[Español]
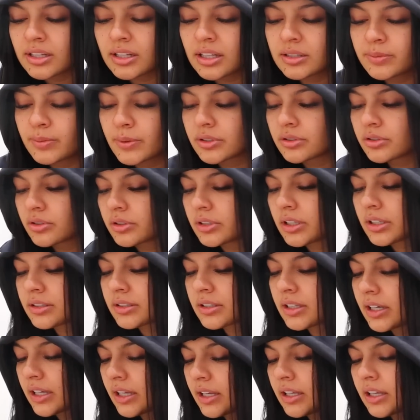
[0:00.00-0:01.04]
las
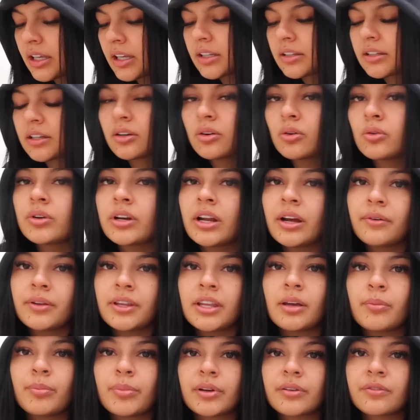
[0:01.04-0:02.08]
personas creen que tengo una
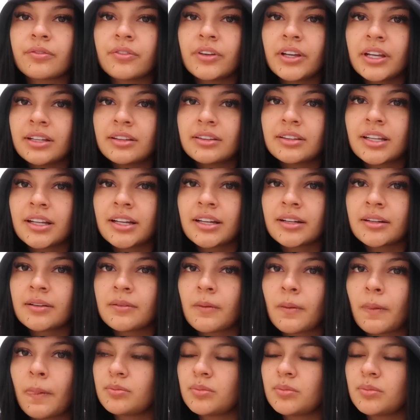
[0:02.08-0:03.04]
vida perfecta.